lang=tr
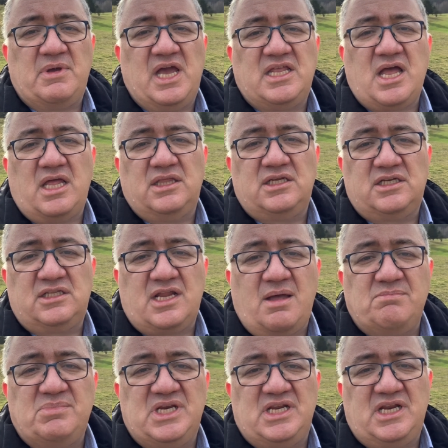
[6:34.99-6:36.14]

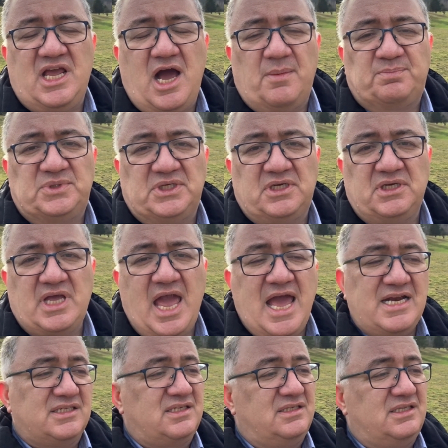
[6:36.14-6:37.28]
meydanlarından birini yaptık. En
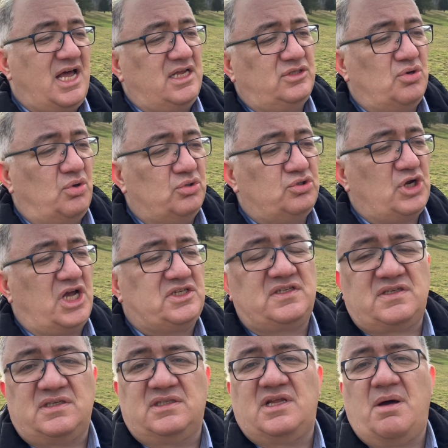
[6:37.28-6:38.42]
azından yolcu
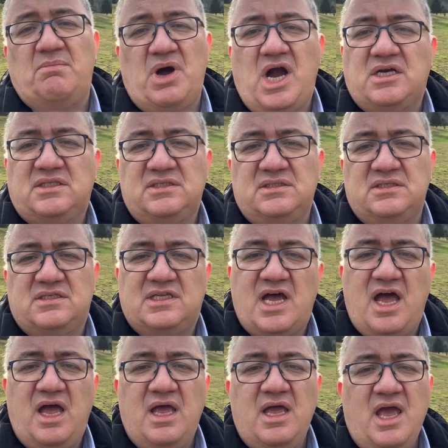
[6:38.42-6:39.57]
açısından
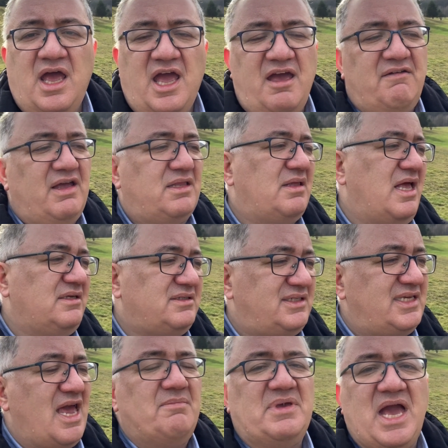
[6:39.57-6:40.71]
baktığınızda evet
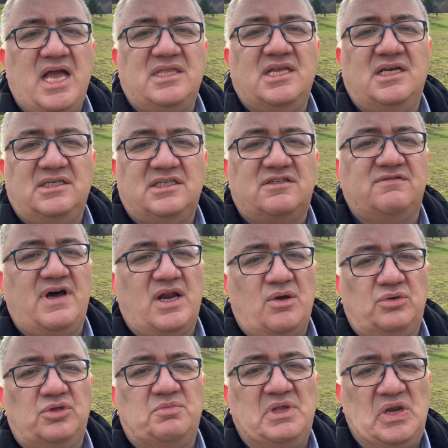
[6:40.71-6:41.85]
sevmeyenleriniz var
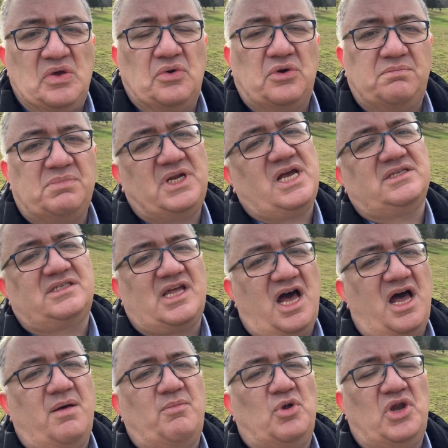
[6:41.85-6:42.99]
onu biliyorum. Biraz
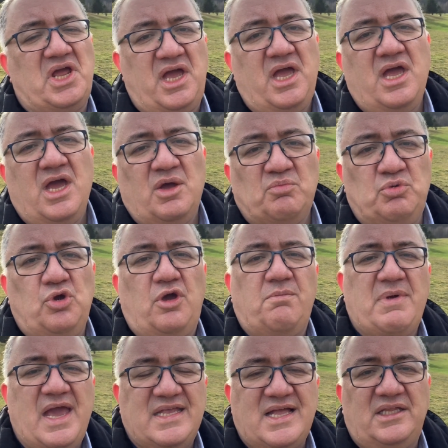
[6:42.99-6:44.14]
daha böyle büyük
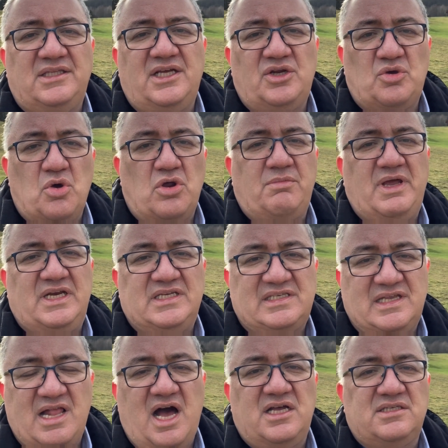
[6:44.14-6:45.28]
meydanları
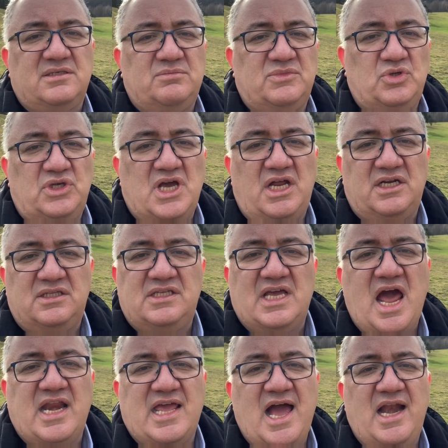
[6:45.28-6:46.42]
görmeniz lazım dünyanın
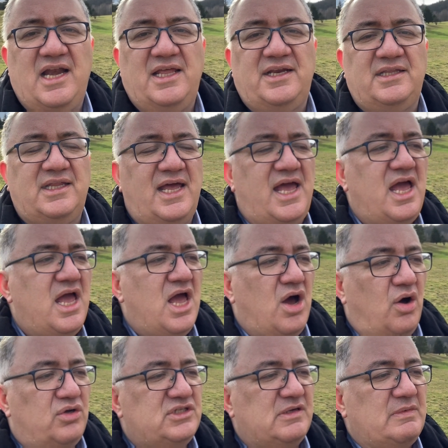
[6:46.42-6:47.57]
diğer yerlerinde.
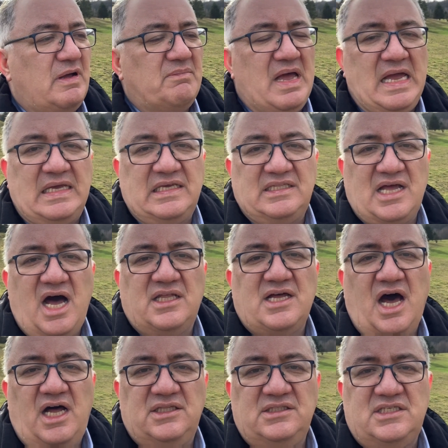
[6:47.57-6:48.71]
O zaman belki daha da
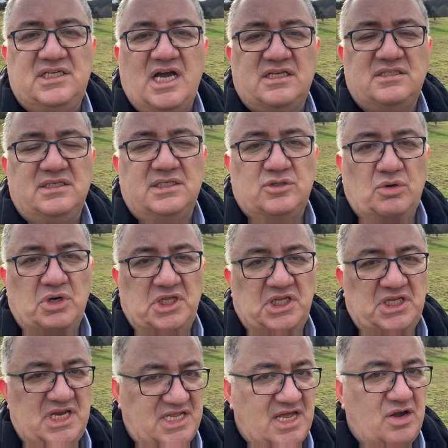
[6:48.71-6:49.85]
anlayacaksınız
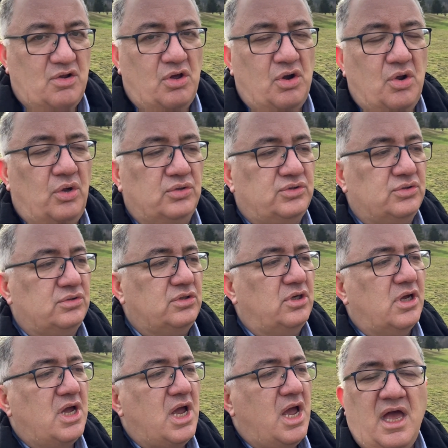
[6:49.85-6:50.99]
oranın neden öyle olduğunu.
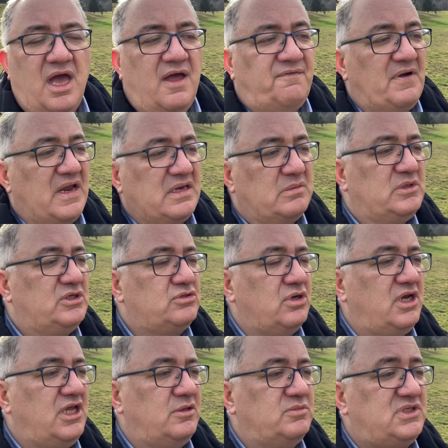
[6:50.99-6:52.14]
Efendime
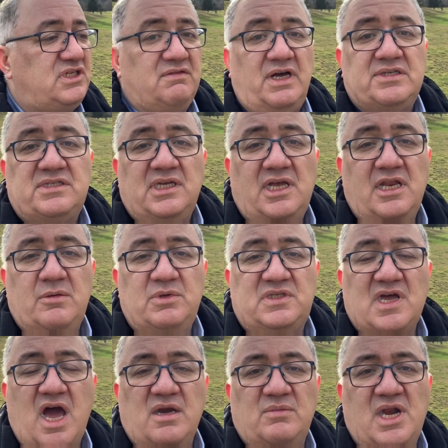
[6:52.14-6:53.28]
söyleyeyim Sivas'ta yeni bir
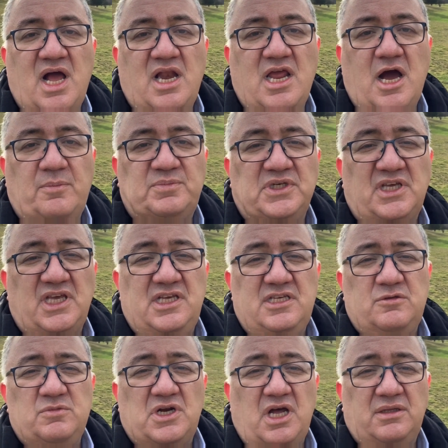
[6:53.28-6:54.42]
terminal yaptık.
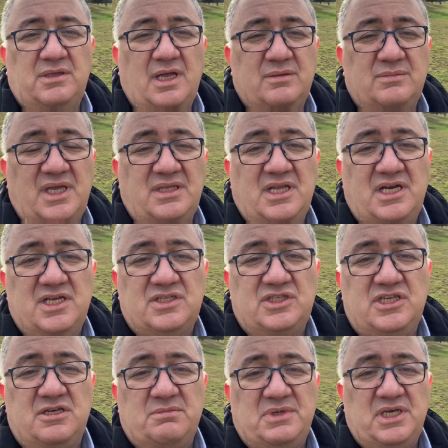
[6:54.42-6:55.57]
İzmir Andan Menderes
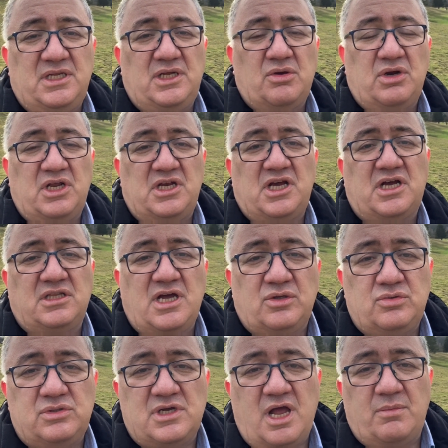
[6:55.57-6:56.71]
20 yıla göre ne kadar
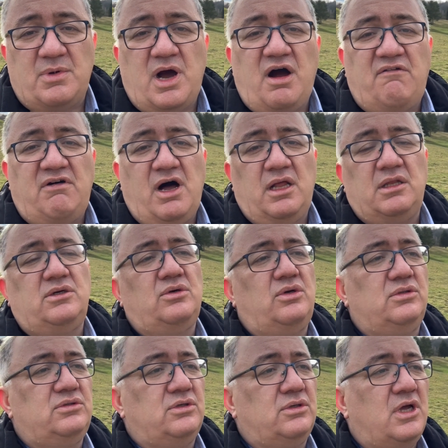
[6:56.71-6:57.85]
güzel bir havaalanı
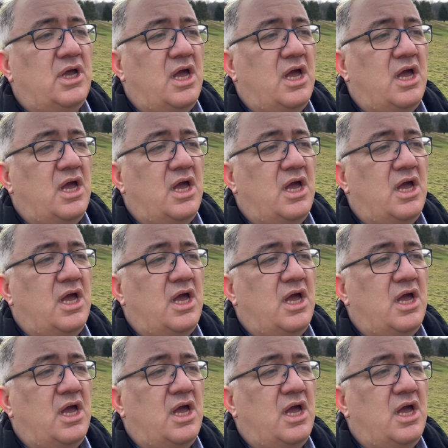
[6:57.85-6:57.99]
oldu.